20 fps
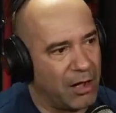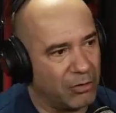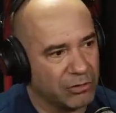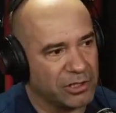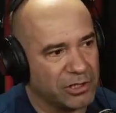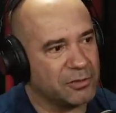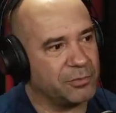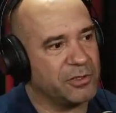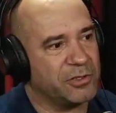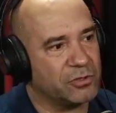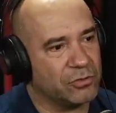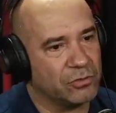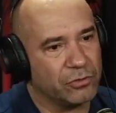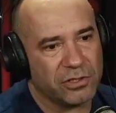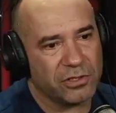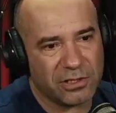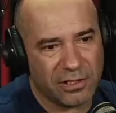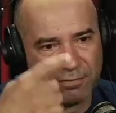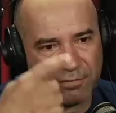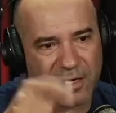outras
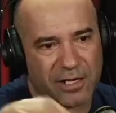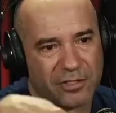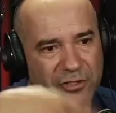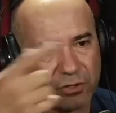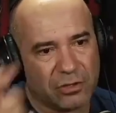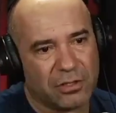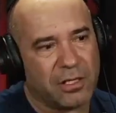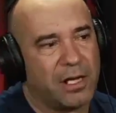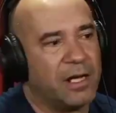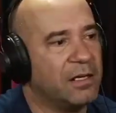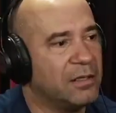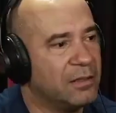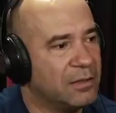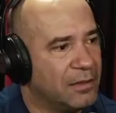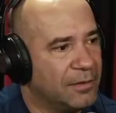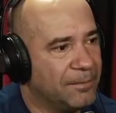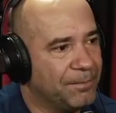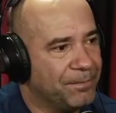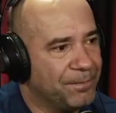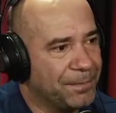pessoas que vai acionar
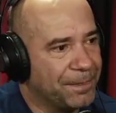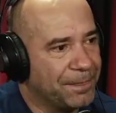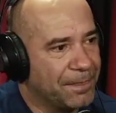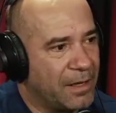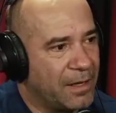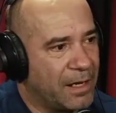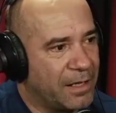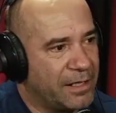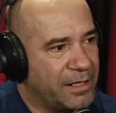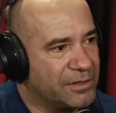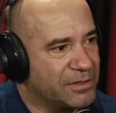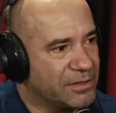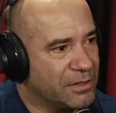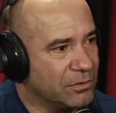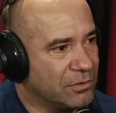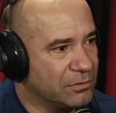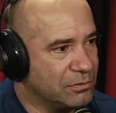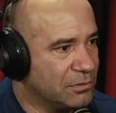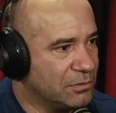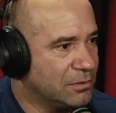a
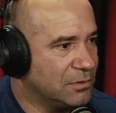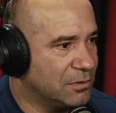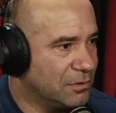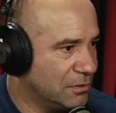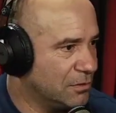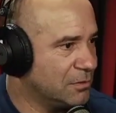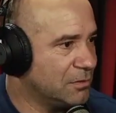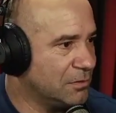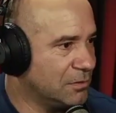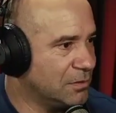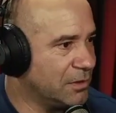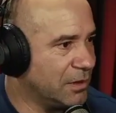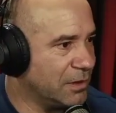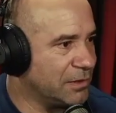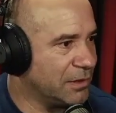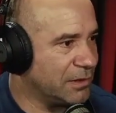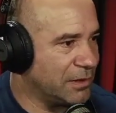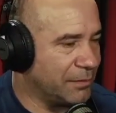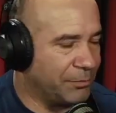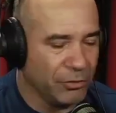questão da,
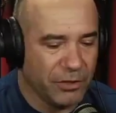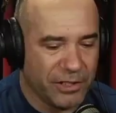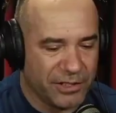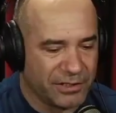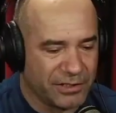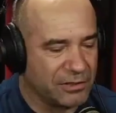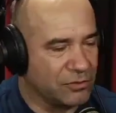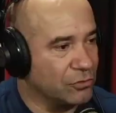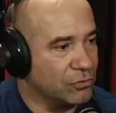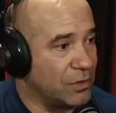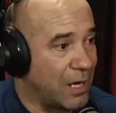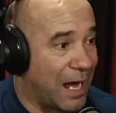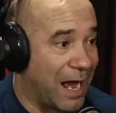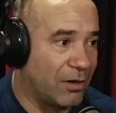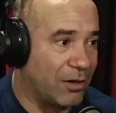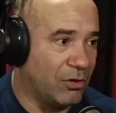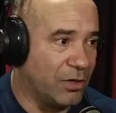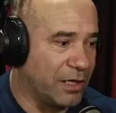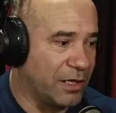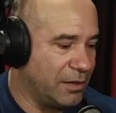da, da polícia, tudo.
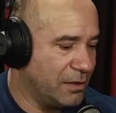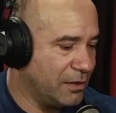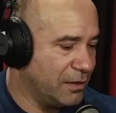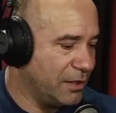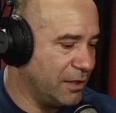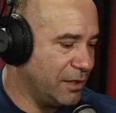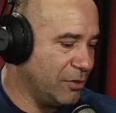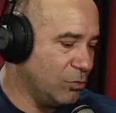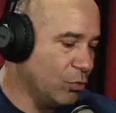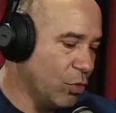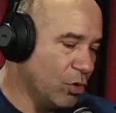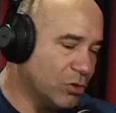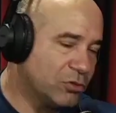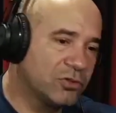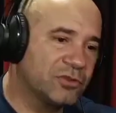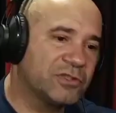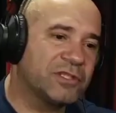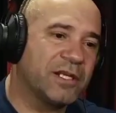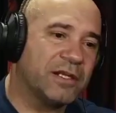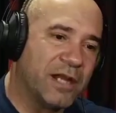Agora, o outro
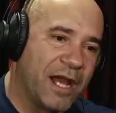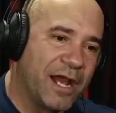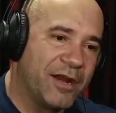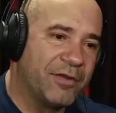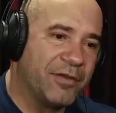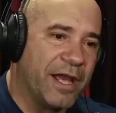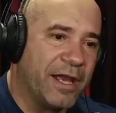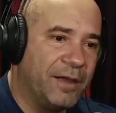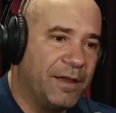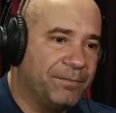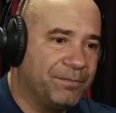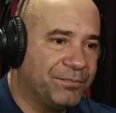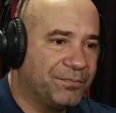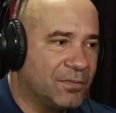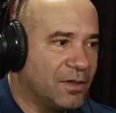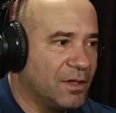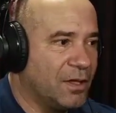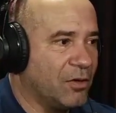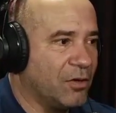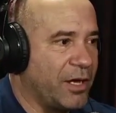cenário é:
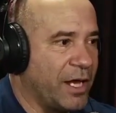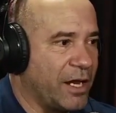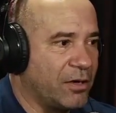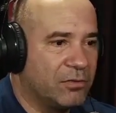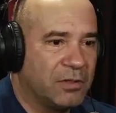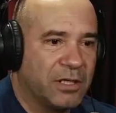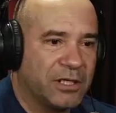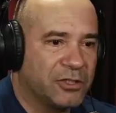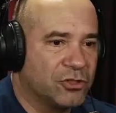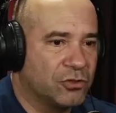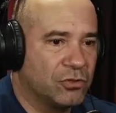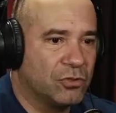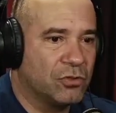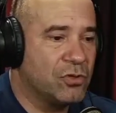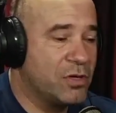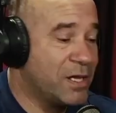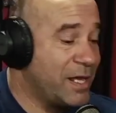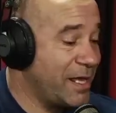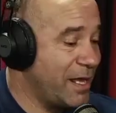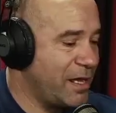eu quero um
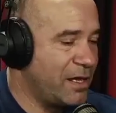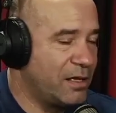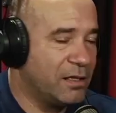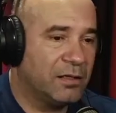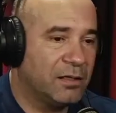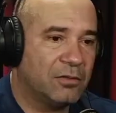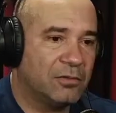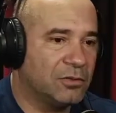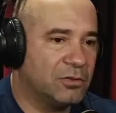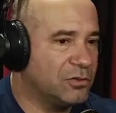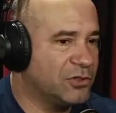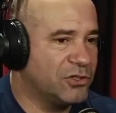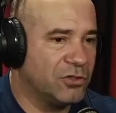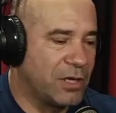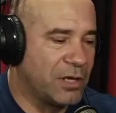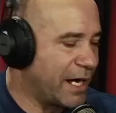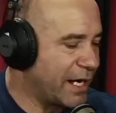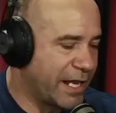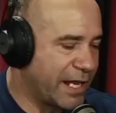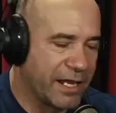cachorro que, quando se o
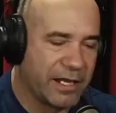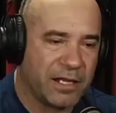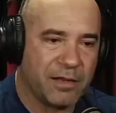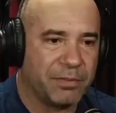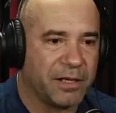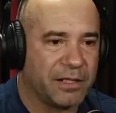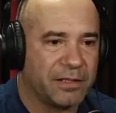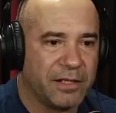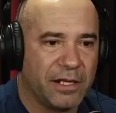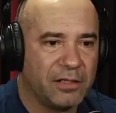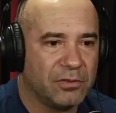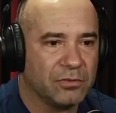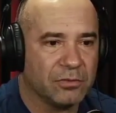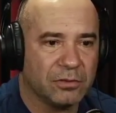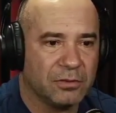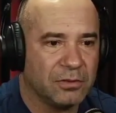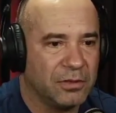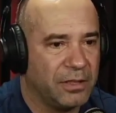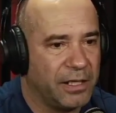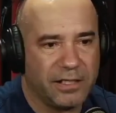cara cair aqui para dentro,
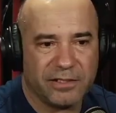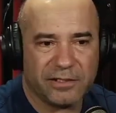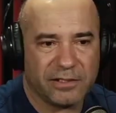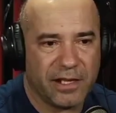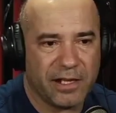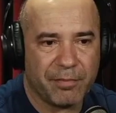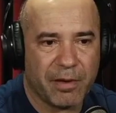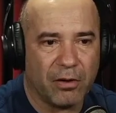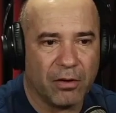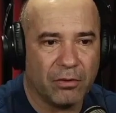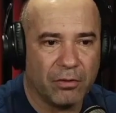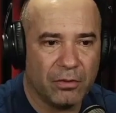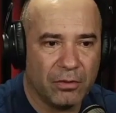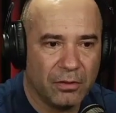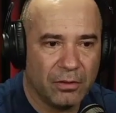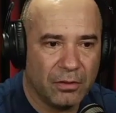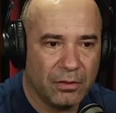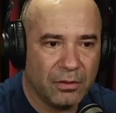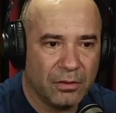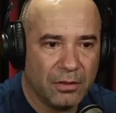ele se dê mal.
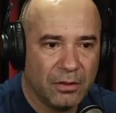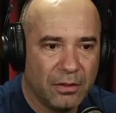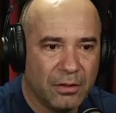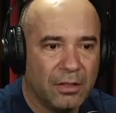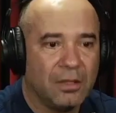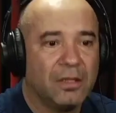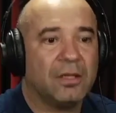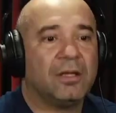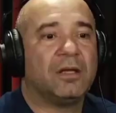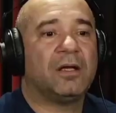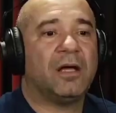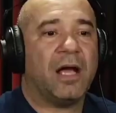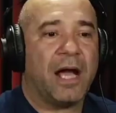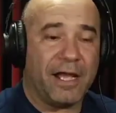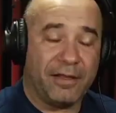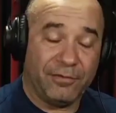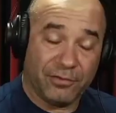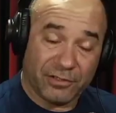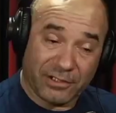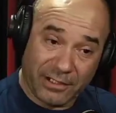
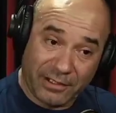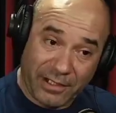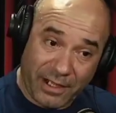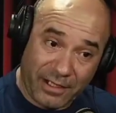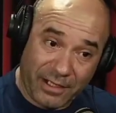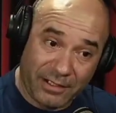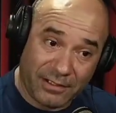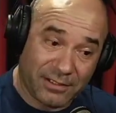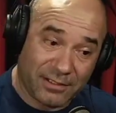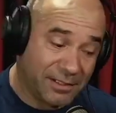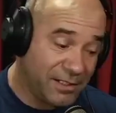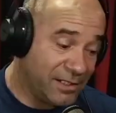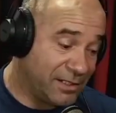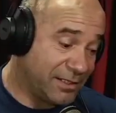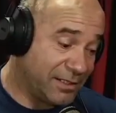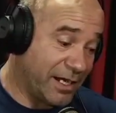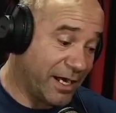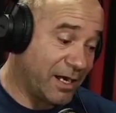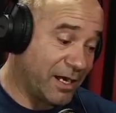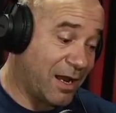Aí você tem que se
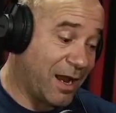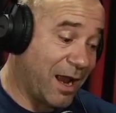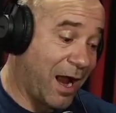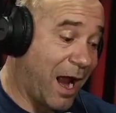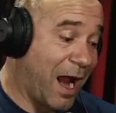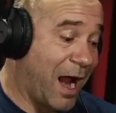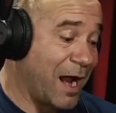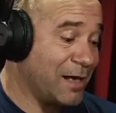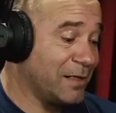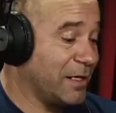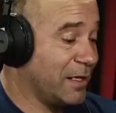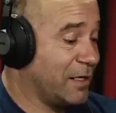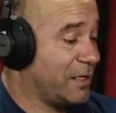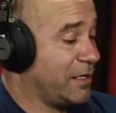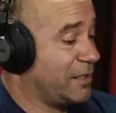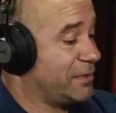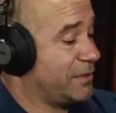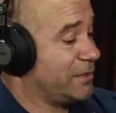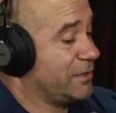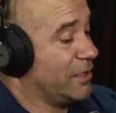cercar da
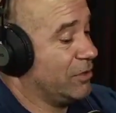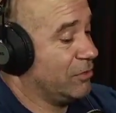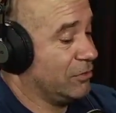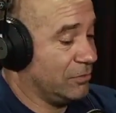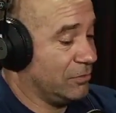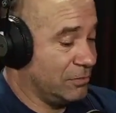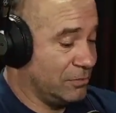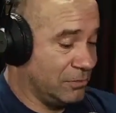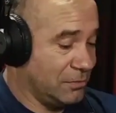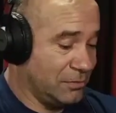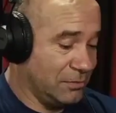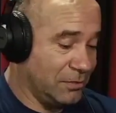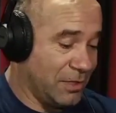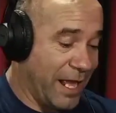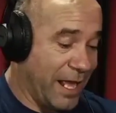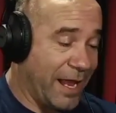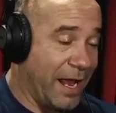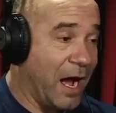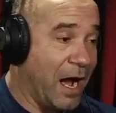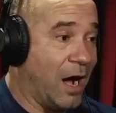questão
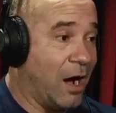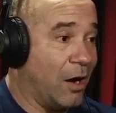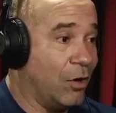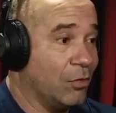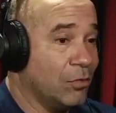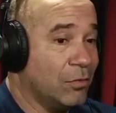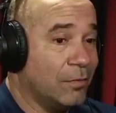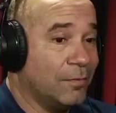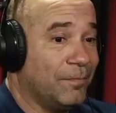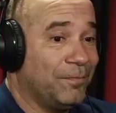legal,